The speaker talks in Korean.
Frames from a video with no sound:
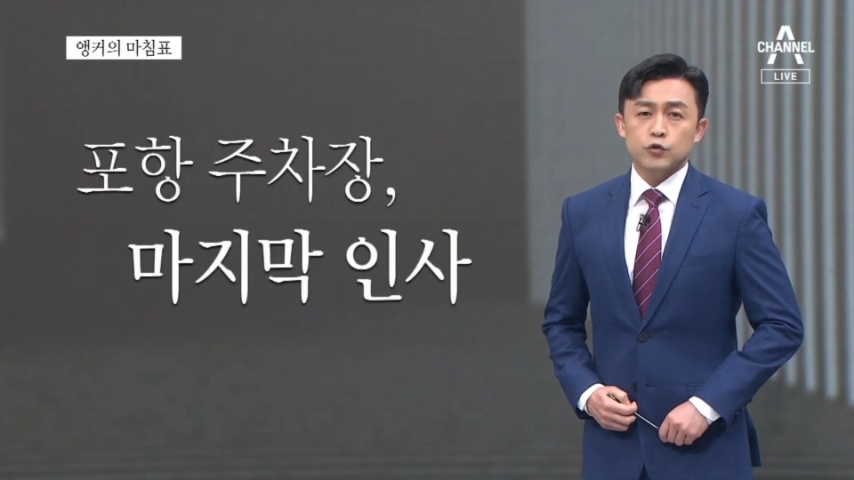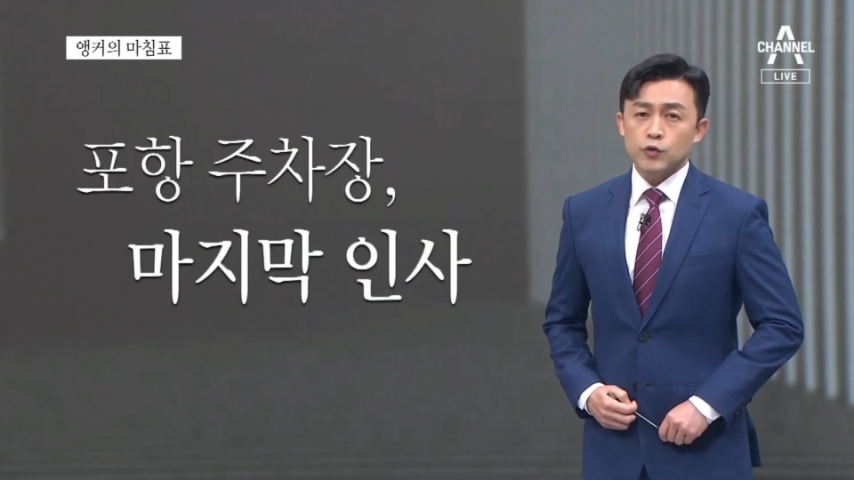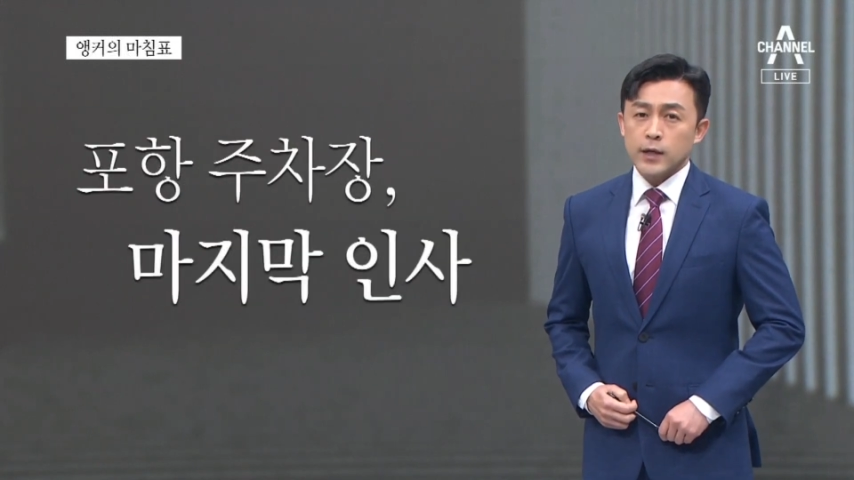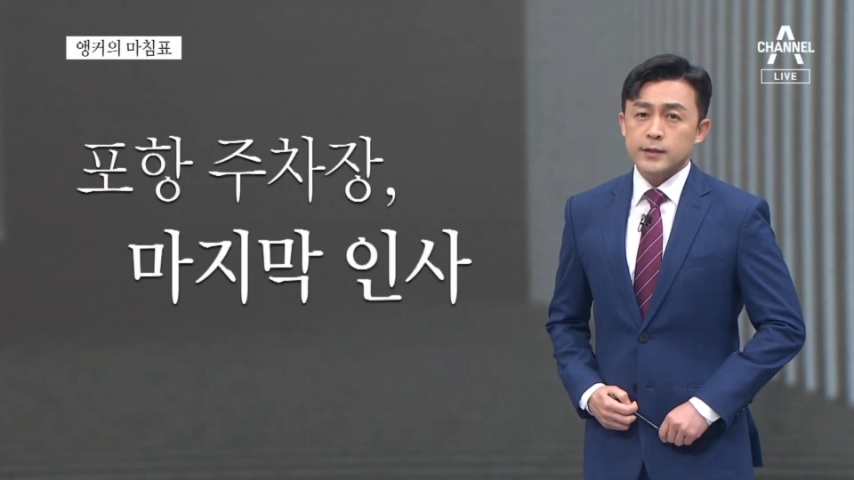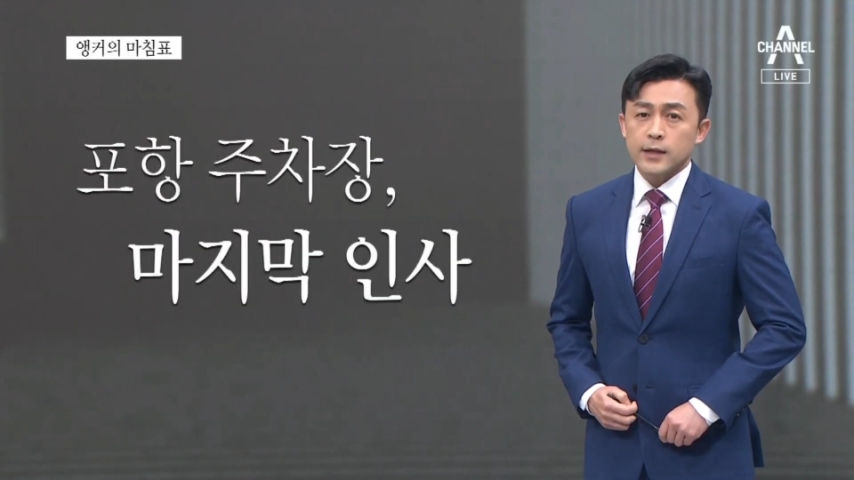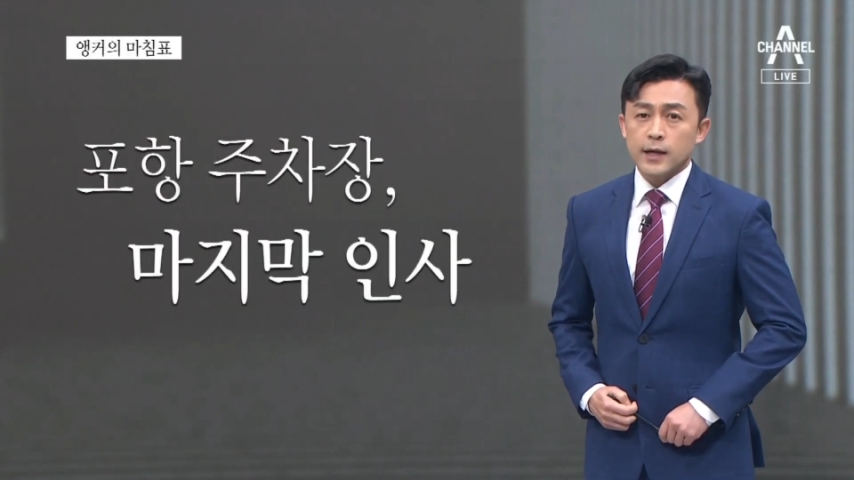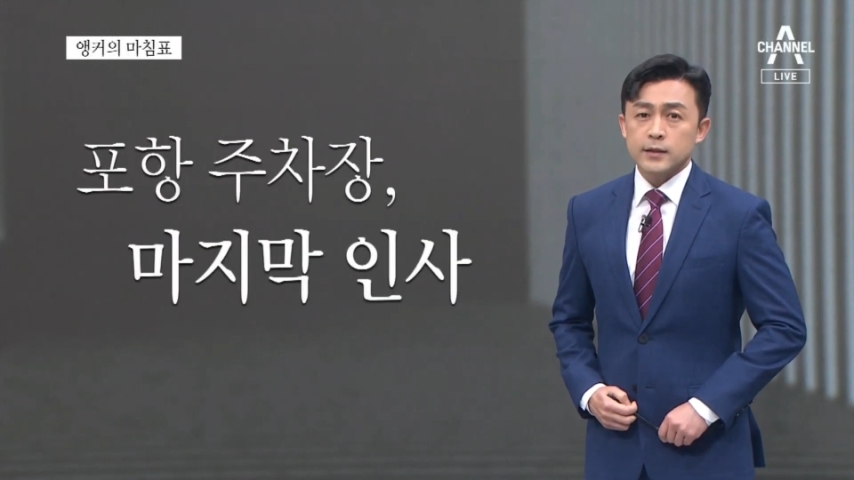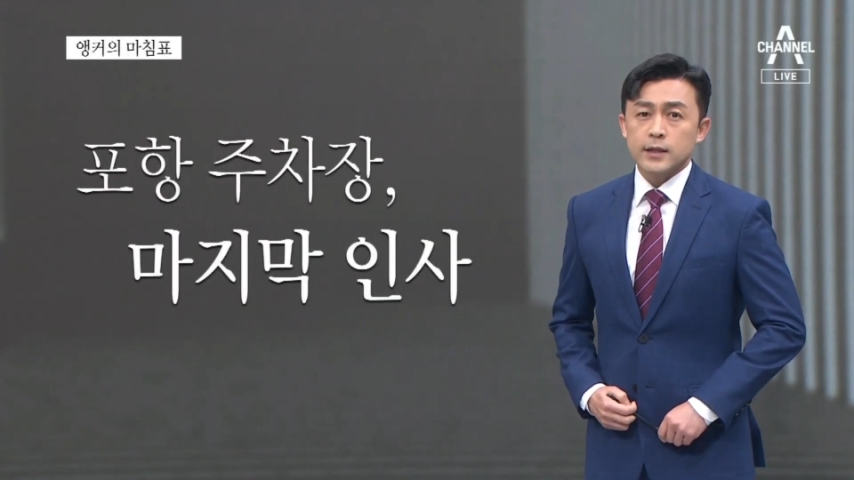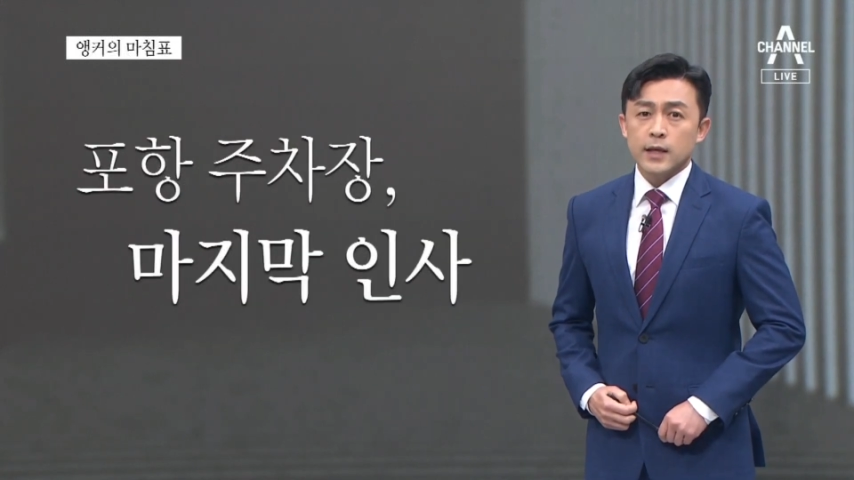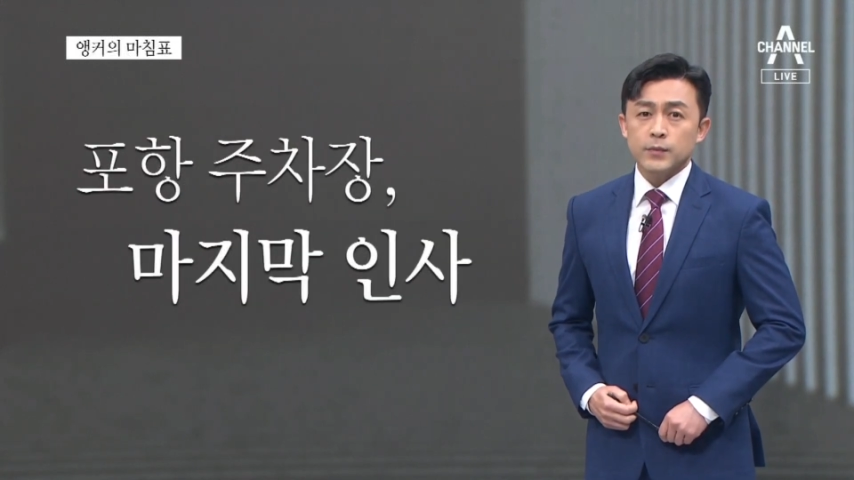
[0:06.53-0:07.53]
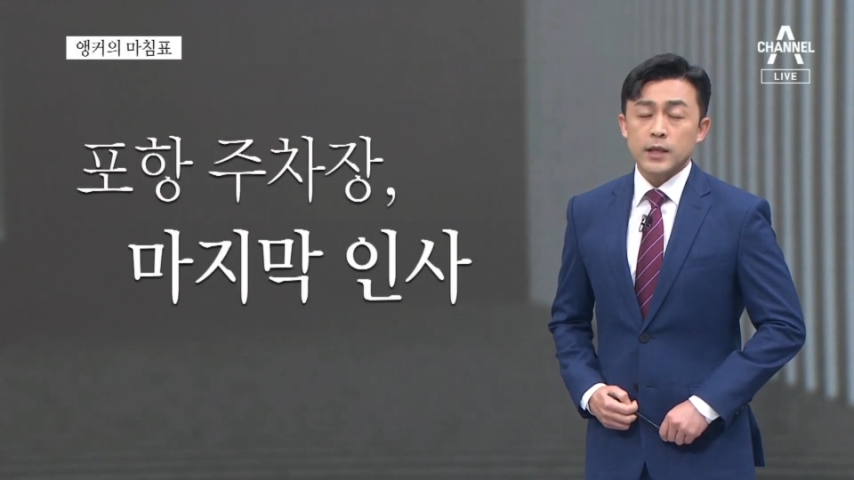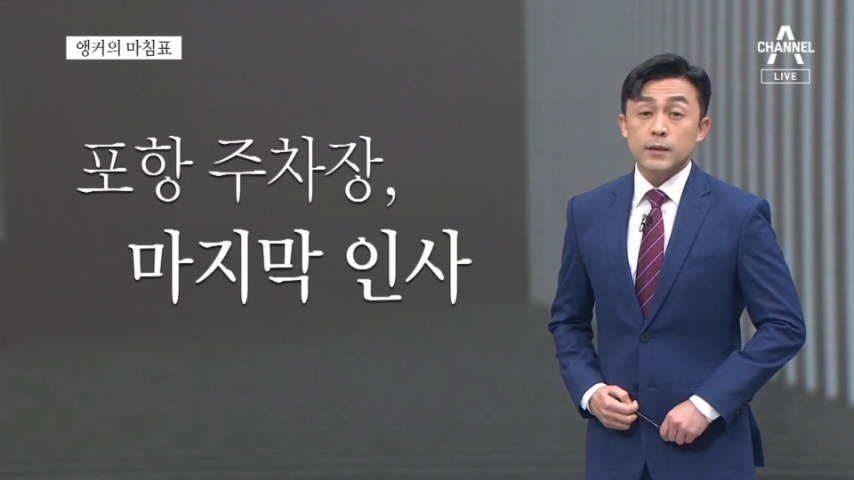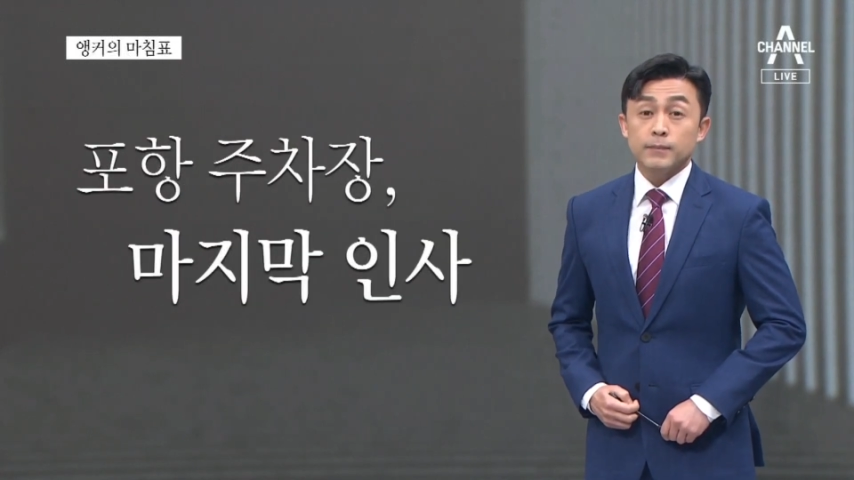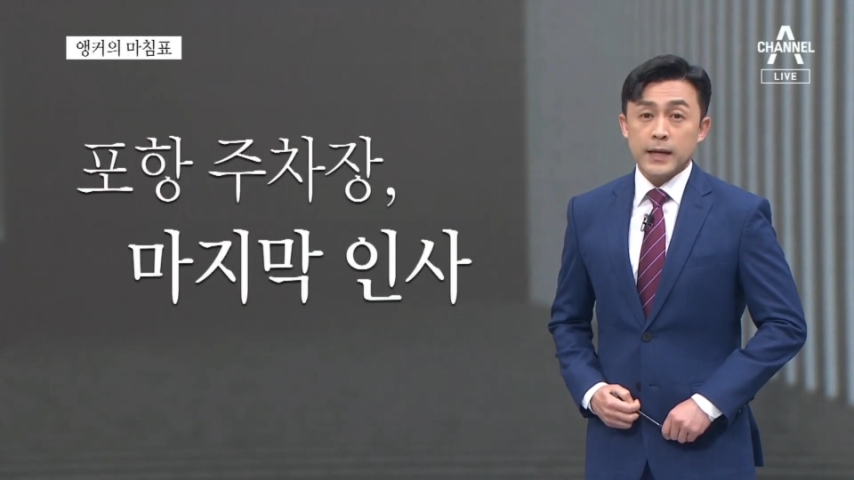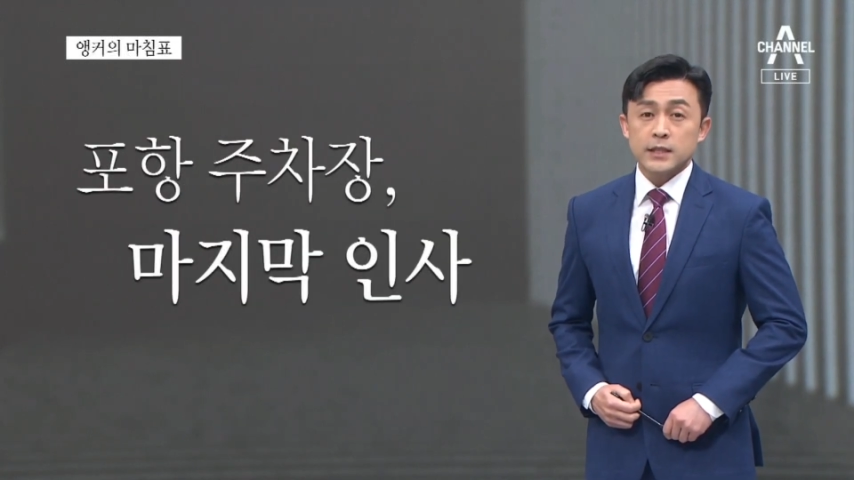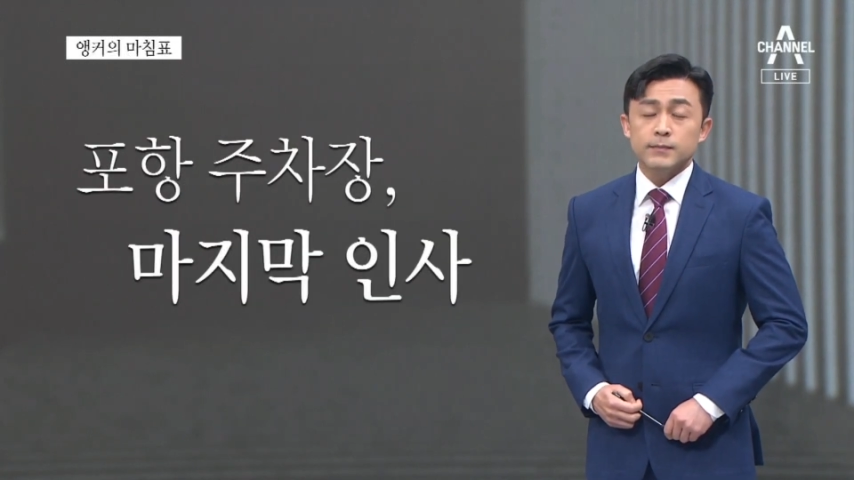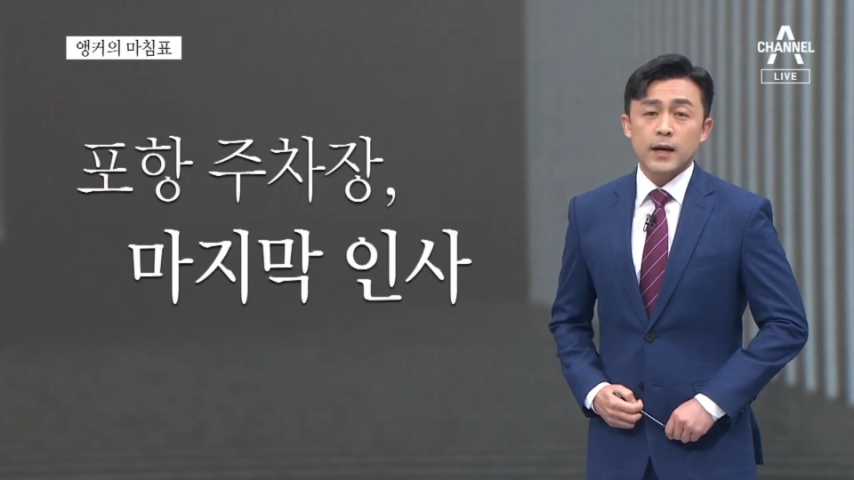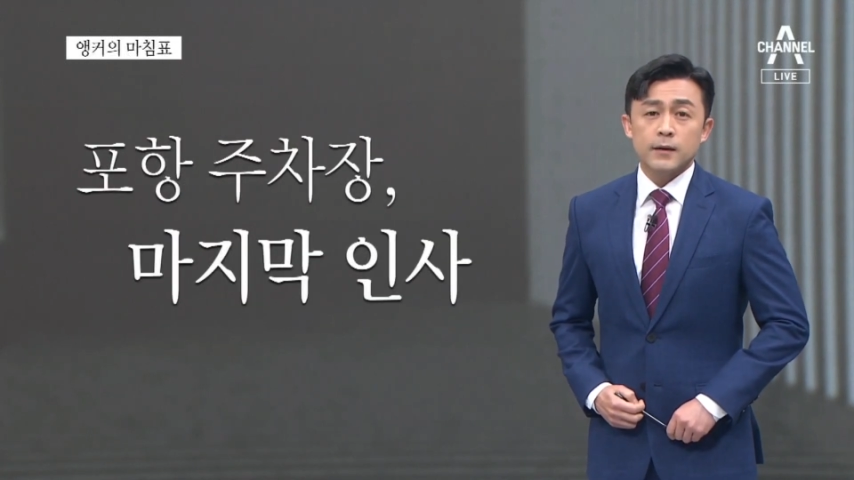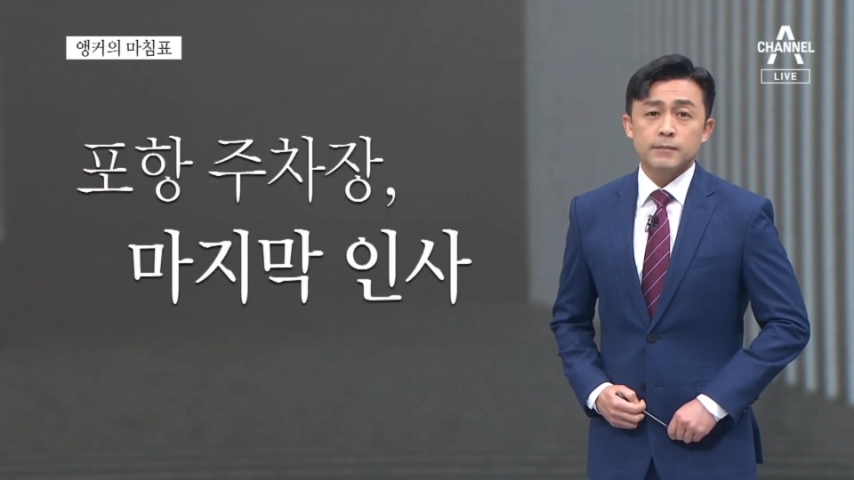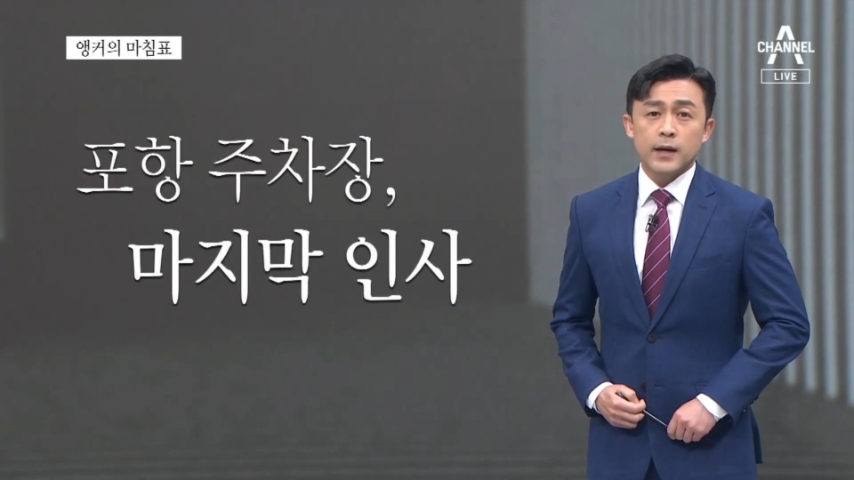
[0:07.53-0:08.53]
중학생 아들이 남긴
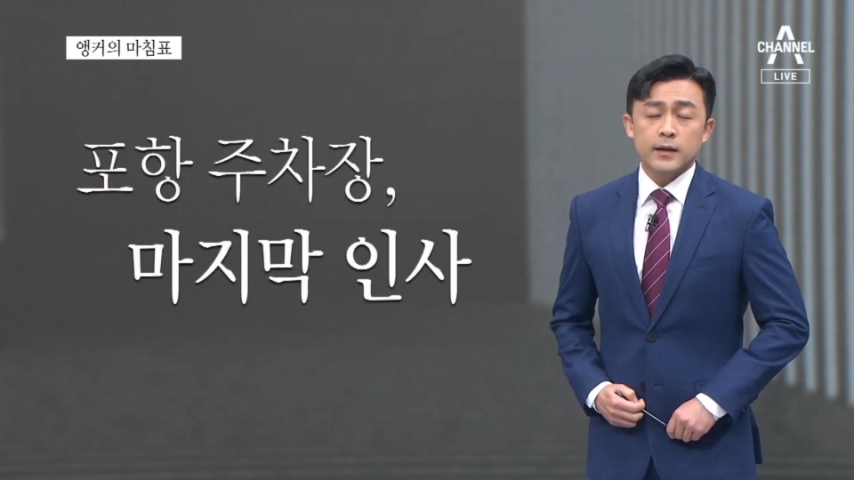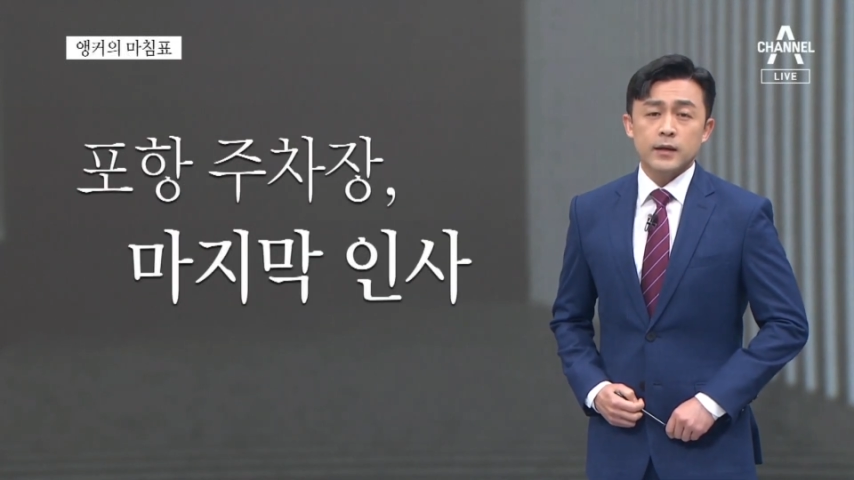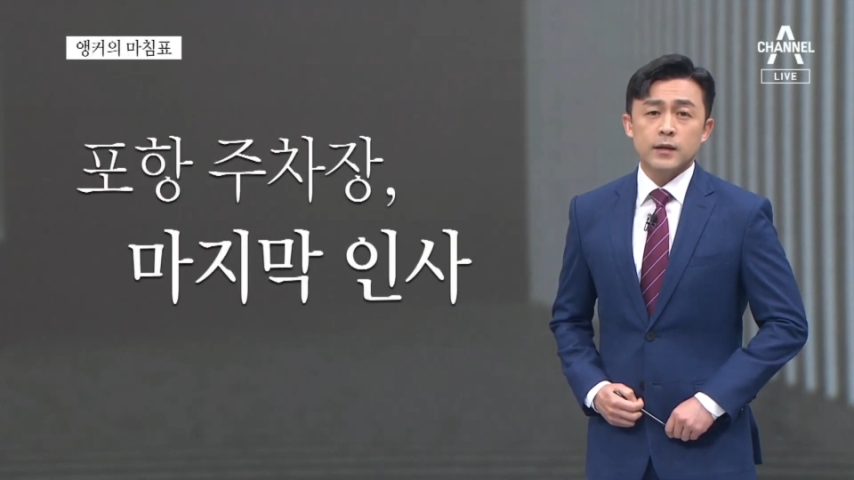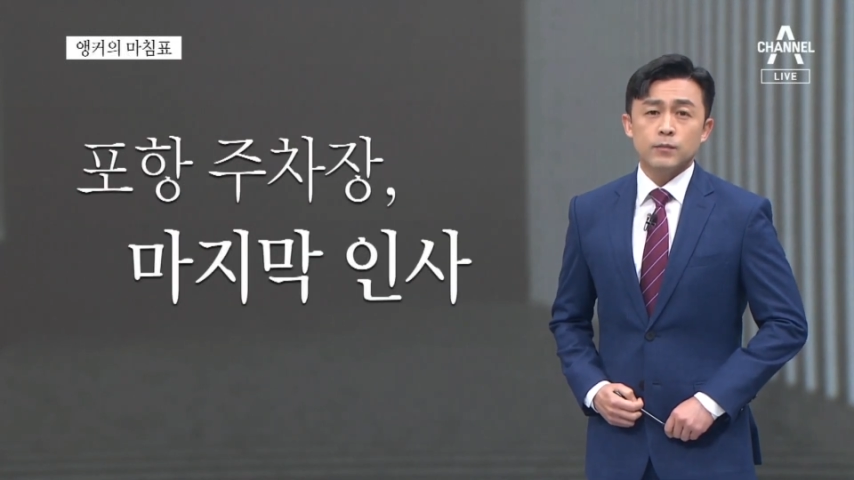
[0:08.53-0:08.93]
마지막 말이